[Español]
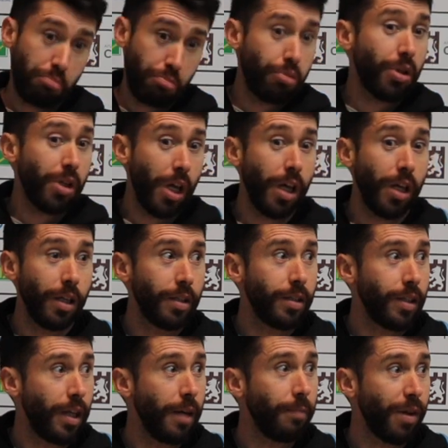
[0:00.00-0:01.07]
sí,
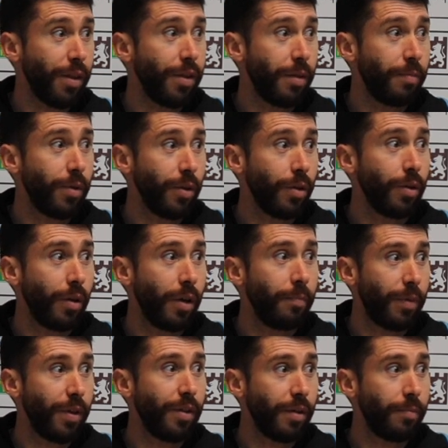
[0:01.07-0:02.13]
sí, en principio,
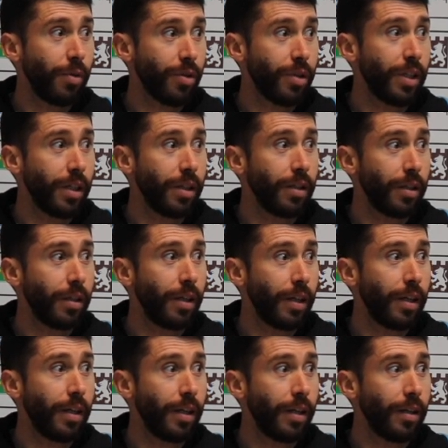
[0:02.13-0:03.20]
en principio sí.
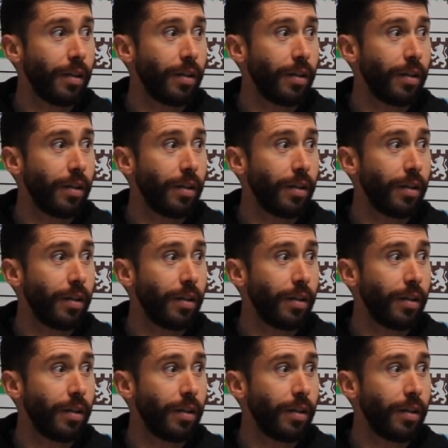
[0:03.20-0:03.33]
Eh,